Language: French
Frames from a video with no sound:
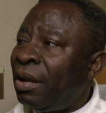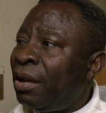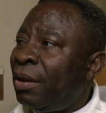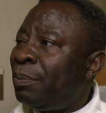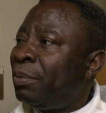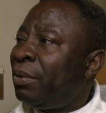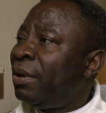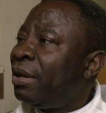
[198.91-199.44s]

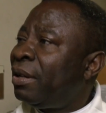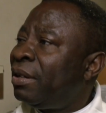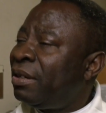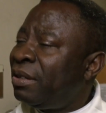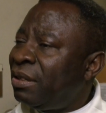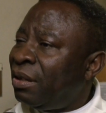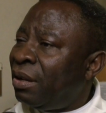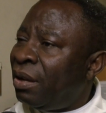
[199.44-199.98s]
Et puis
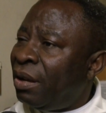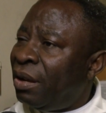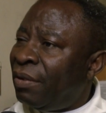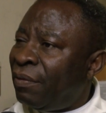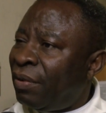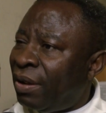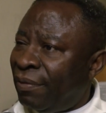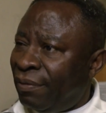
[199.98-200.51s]
euh,
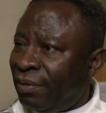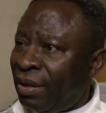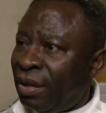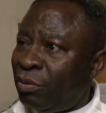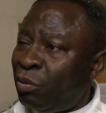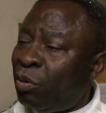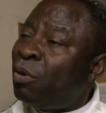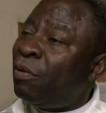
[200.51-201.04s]
l'évêque
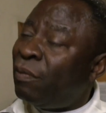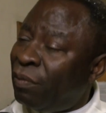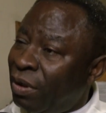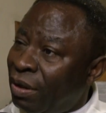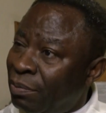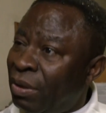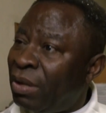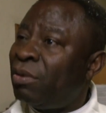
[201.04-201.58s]
vient nous
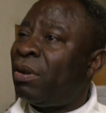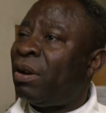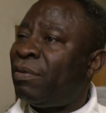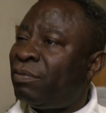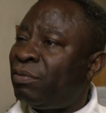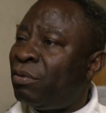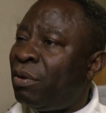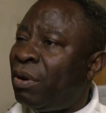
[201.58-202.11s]
confirmer dans la
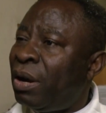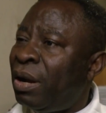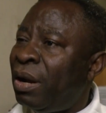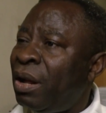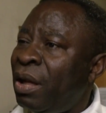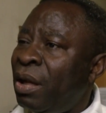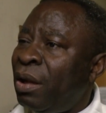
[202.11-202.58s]
foi,